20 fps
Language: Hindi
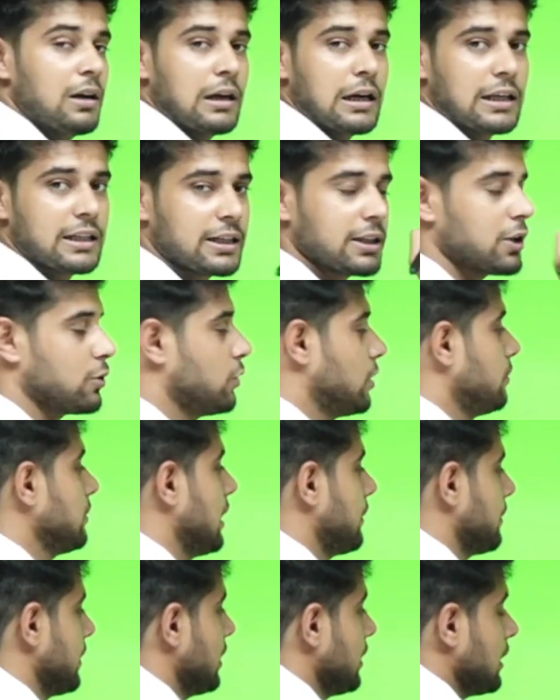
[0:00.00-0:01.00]
इधर देखो अब यहाँ
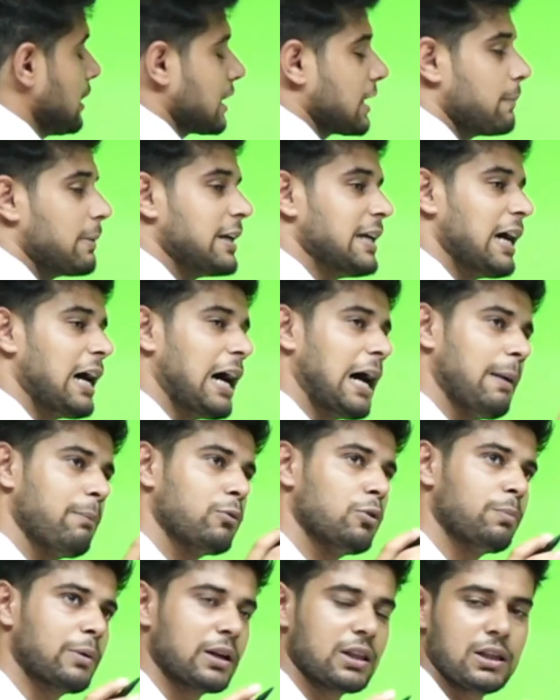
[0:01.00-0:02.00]
पे कि भैया आपको
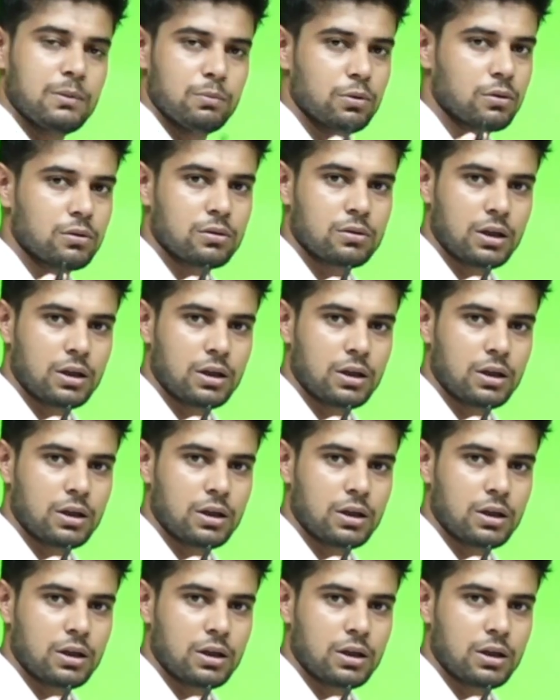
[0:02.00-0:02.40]
पढ़नी बुक